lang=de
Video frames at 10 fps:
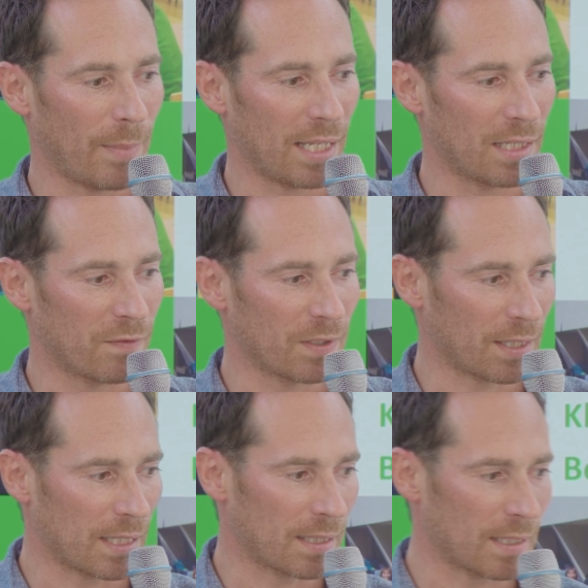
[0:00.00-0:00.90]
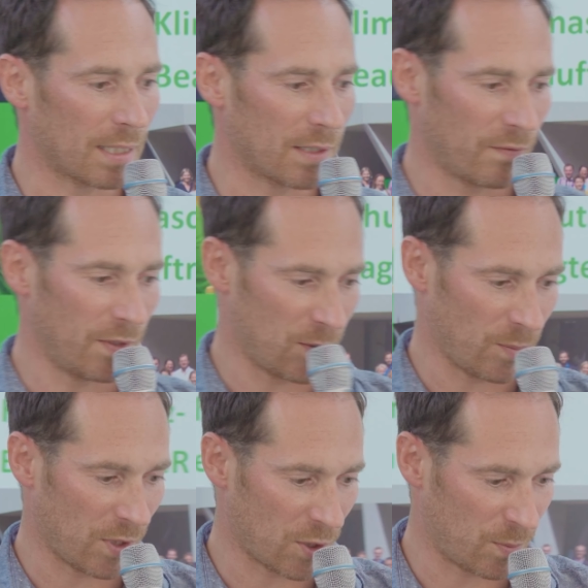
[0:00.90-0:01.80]
Gemeindevertreter, wie
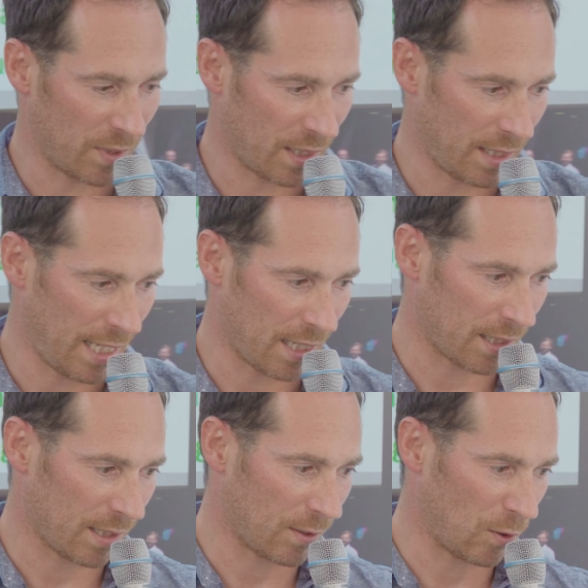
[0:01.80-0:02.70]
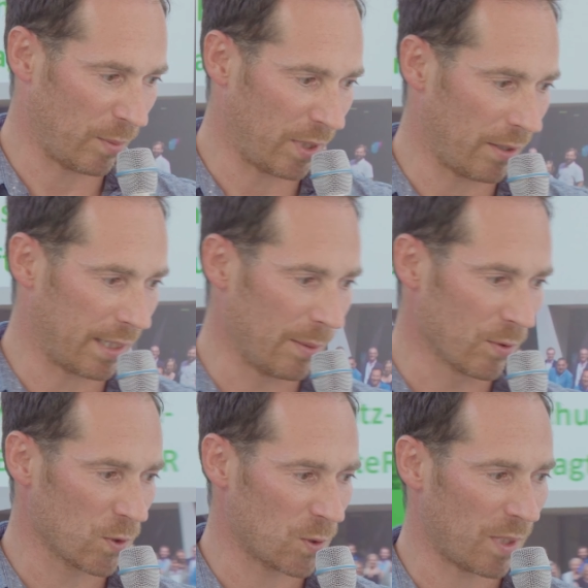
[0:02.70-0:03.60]
zum Beispiel den Lehrgang Kommunaler
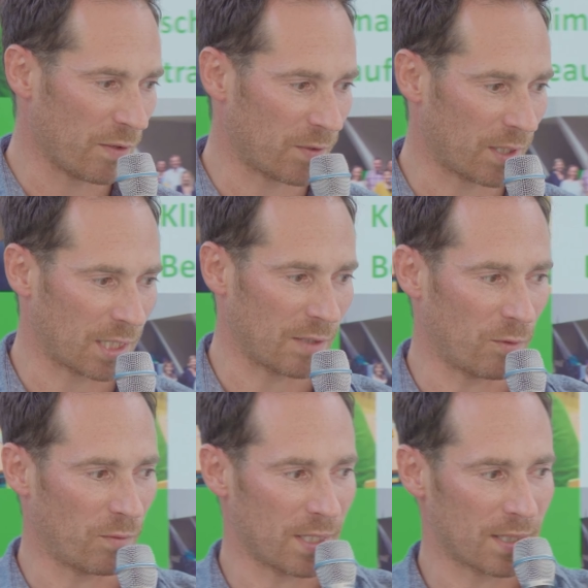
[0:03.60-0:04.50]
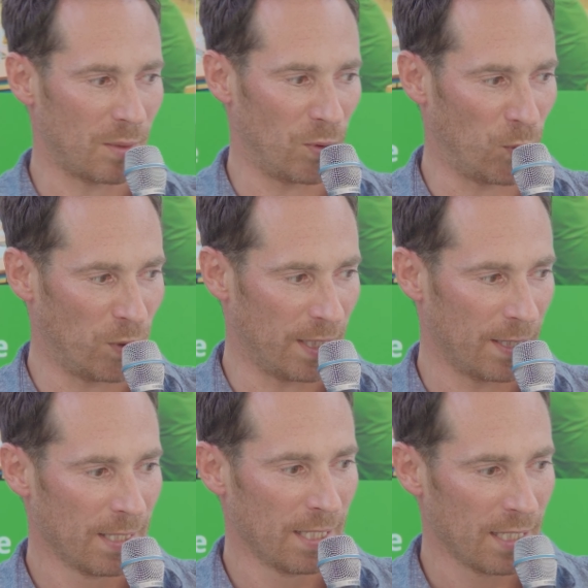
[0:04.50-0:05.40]
Klimaschutzbeauftragter, wo wir erst im
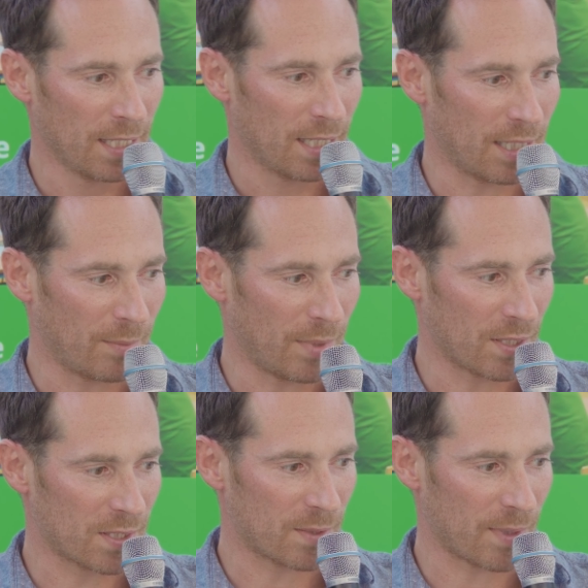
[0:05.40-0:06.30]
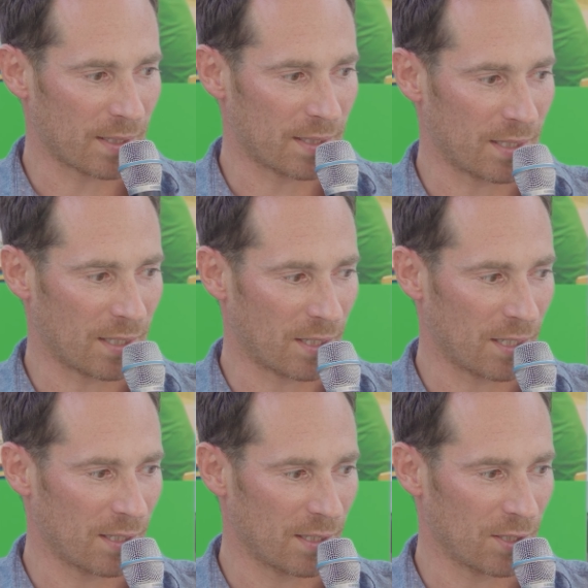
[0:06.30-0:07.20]
Juli äh, mehr als 20
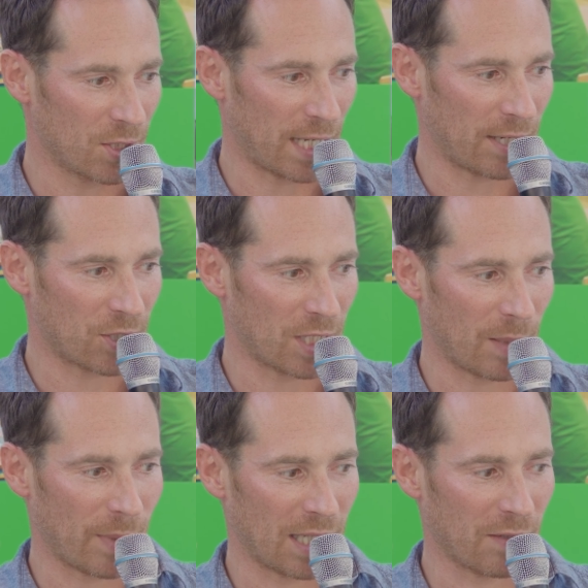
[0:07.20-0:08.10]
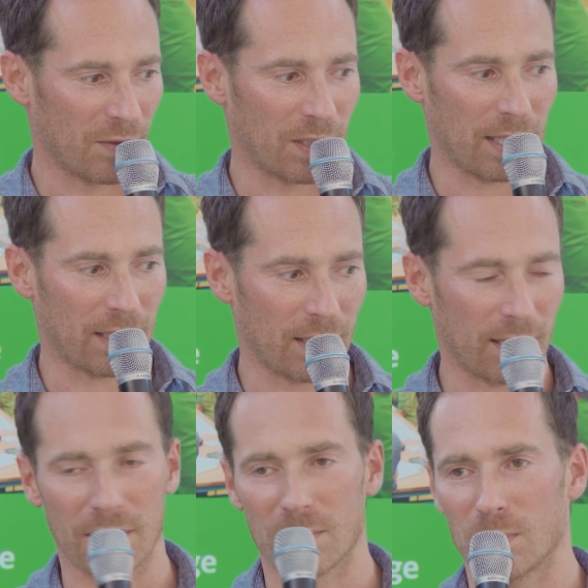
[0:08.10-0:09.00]
steirische
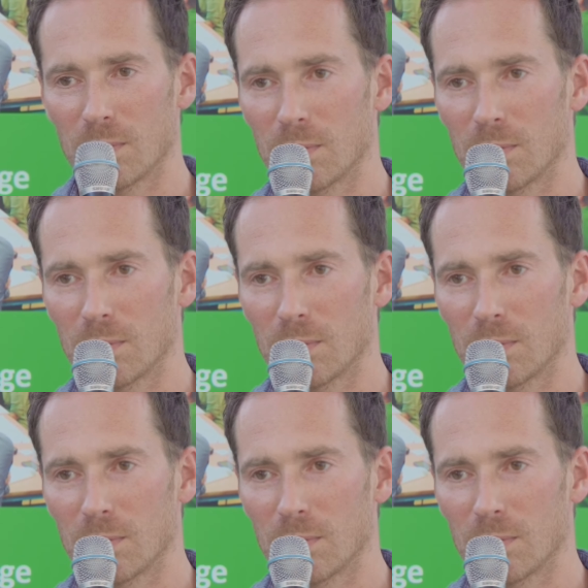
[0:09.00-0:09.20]
Gemeindevertreterinnen zu